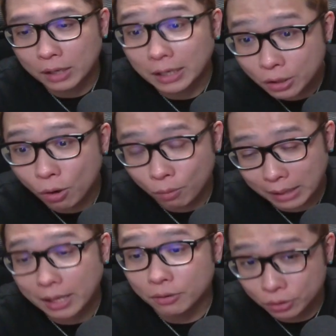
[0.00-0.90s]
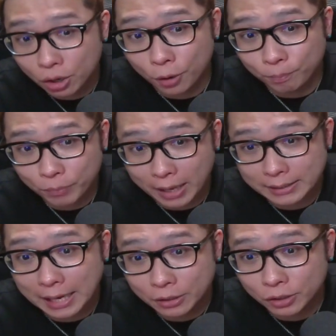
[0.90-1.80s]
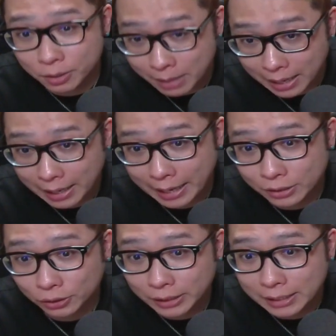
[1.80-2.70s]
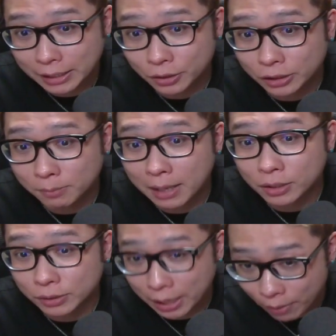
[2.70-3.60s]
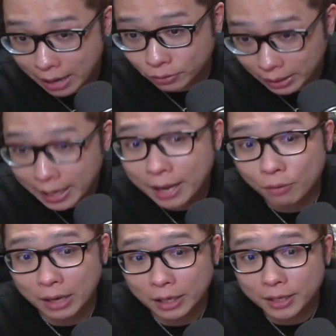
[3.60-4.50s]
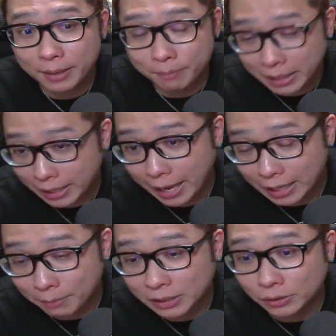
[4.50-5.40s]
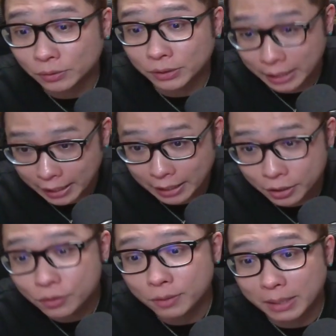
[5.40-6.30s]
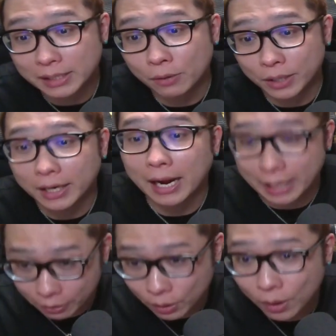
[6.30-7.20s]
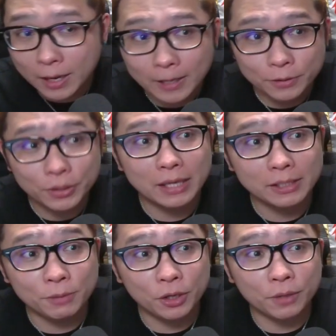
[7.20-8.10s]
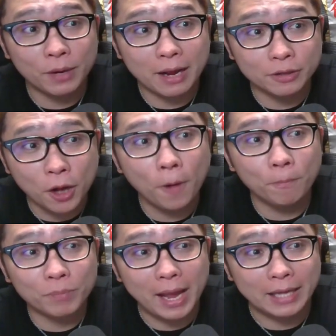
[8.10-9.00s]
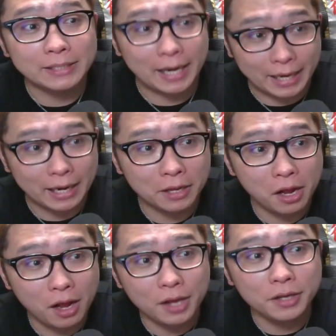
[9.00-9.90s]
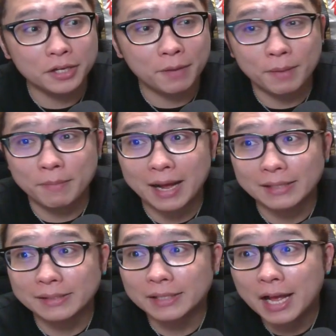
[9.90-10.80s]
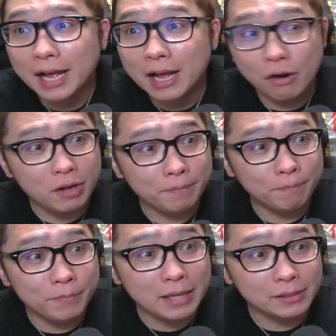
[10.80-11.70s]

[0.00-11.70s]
辺りを割ってくると、えー、再度2万、えー、そしてさっきの1万9500とかね、この辺りまで、えー、試しに来るんじゃないかっていうふうに目線を切り替えていくという感じで見ておいてもらえると、えー、いいんじゃないかなというふうに思います。はい、では